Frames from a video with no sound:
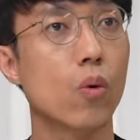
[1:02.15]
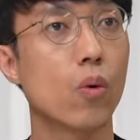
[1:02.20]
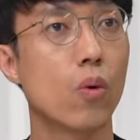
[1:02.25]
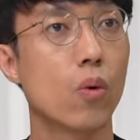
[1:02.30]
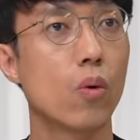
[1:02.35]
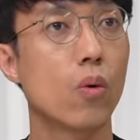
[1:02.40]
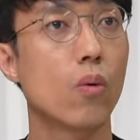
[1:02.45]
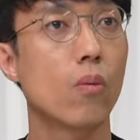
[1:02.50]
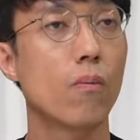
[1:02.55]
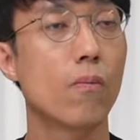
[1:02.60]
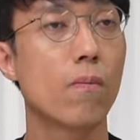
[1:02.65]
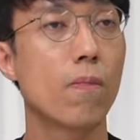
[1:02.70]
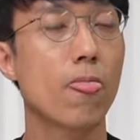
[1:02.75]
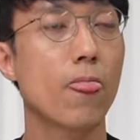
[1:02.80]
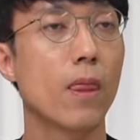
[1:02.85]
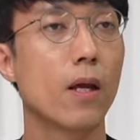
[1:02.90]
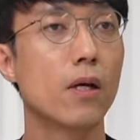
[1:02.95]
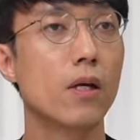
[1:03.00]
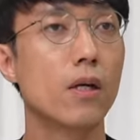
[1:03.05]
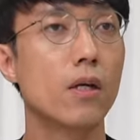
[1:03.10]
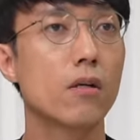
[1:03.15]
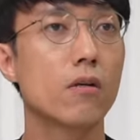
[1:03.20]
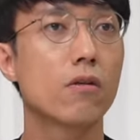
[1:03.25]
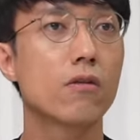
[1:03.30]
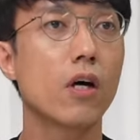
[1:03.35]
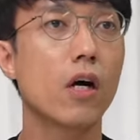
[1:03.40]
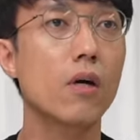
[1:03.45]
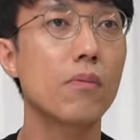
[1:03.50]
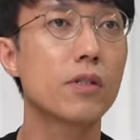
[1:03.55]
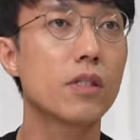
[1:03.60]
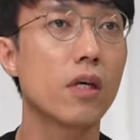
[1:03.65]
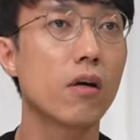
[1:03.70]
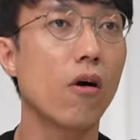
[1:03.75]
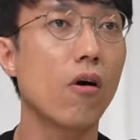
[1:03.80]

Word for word: 네. 그 다음에 이제